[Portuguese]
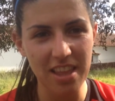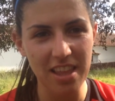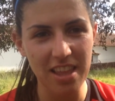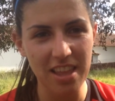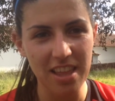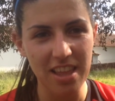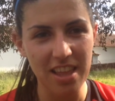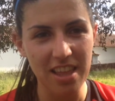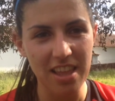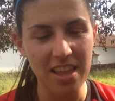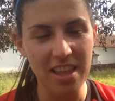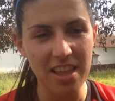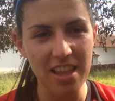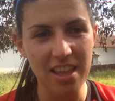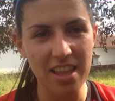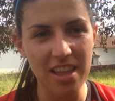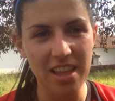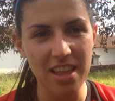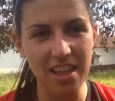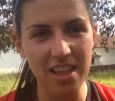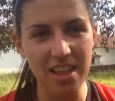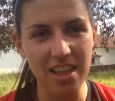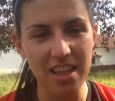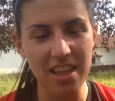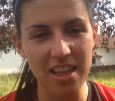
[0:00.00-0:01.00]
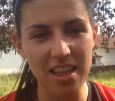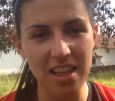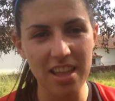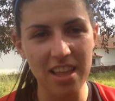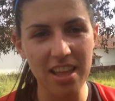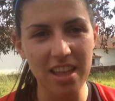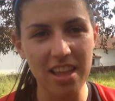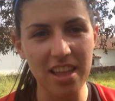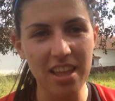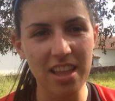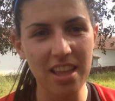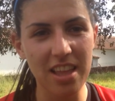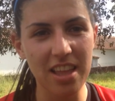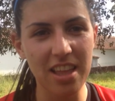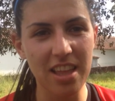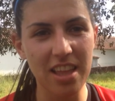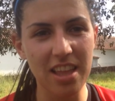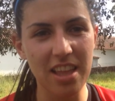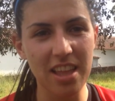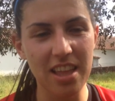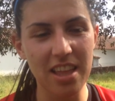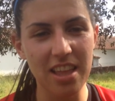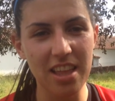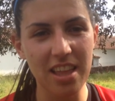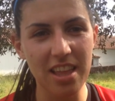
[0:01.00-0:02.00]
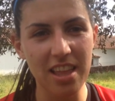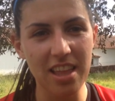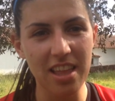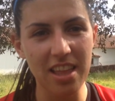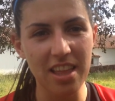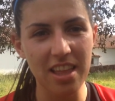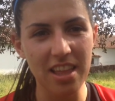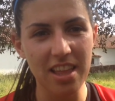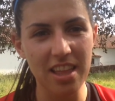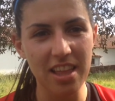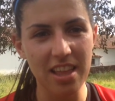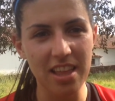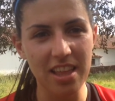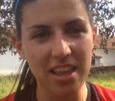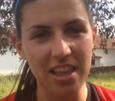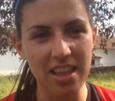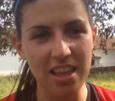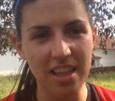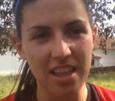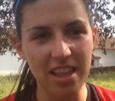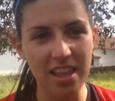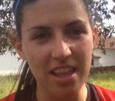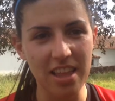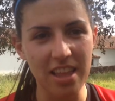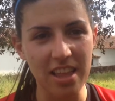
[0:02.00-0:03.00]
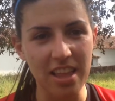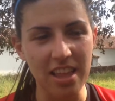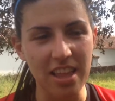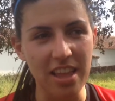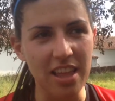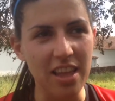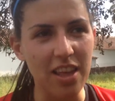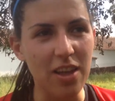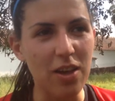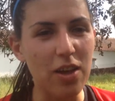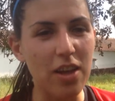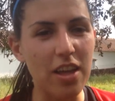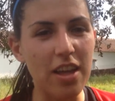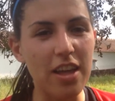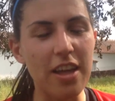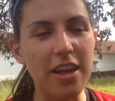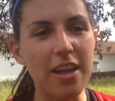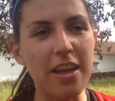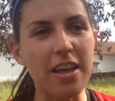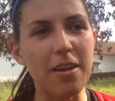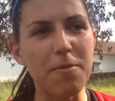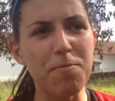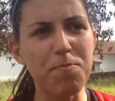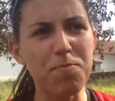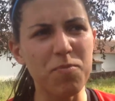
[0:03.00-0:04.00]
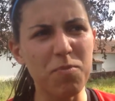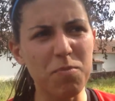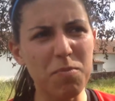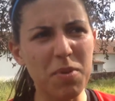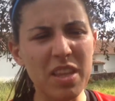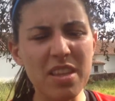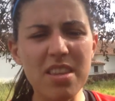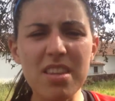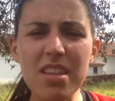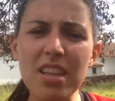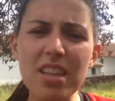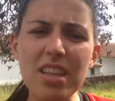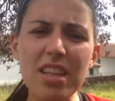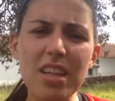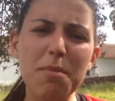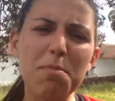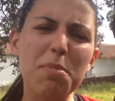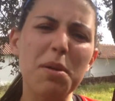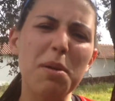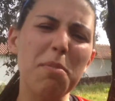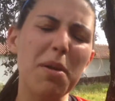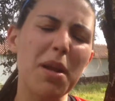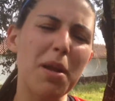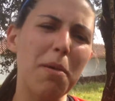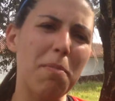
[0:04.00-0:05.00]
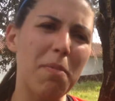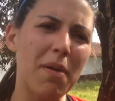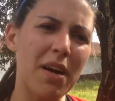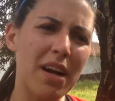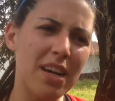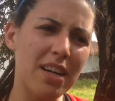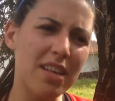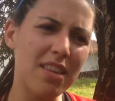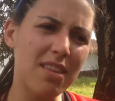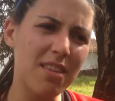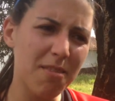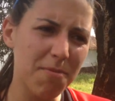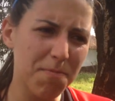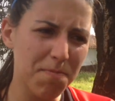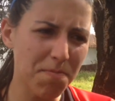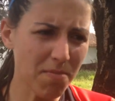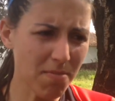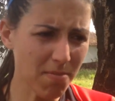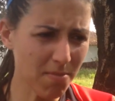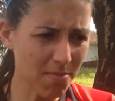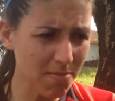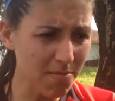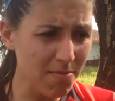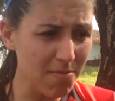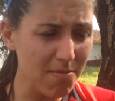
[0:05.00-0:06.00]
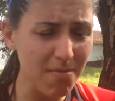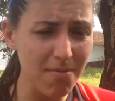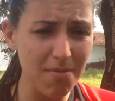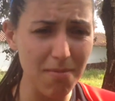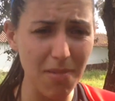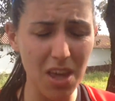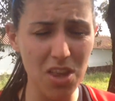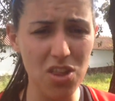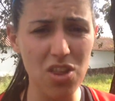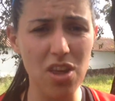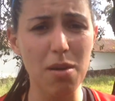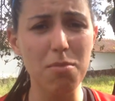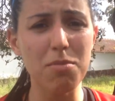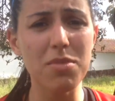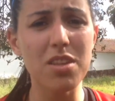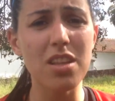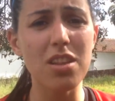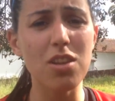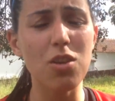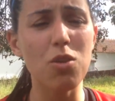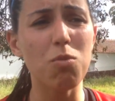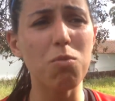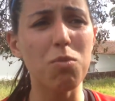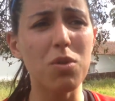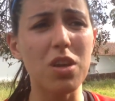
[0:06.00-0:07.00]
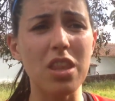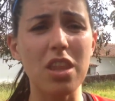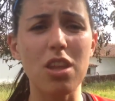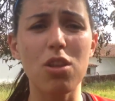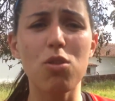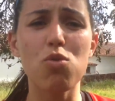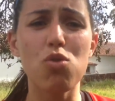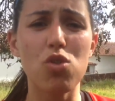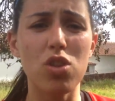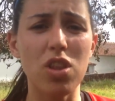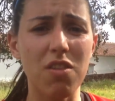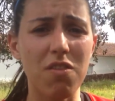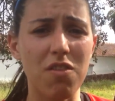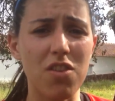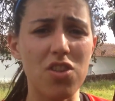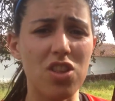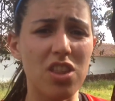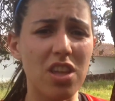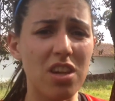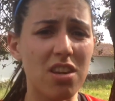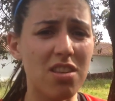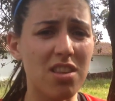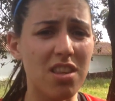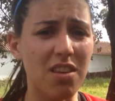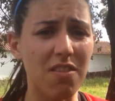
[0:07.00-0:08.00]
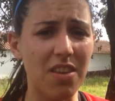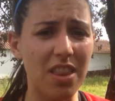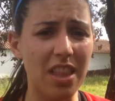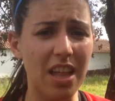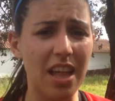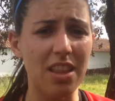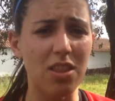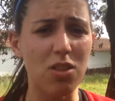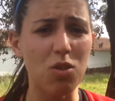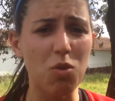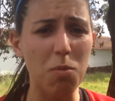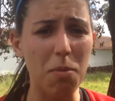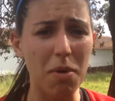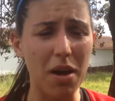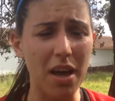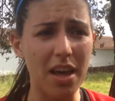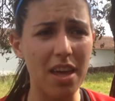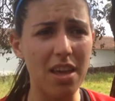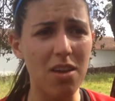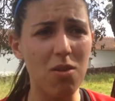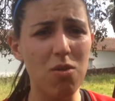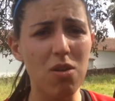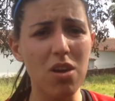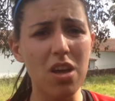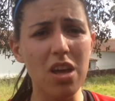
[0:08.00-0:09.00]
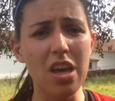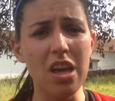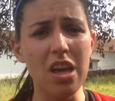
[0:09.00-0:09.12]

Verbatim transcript: O que, é que, o que é que correu menos bem no jogo? Uh, penso que ali na primeira parte baixámos ali um bocadinho os níveis de agressividade no meio.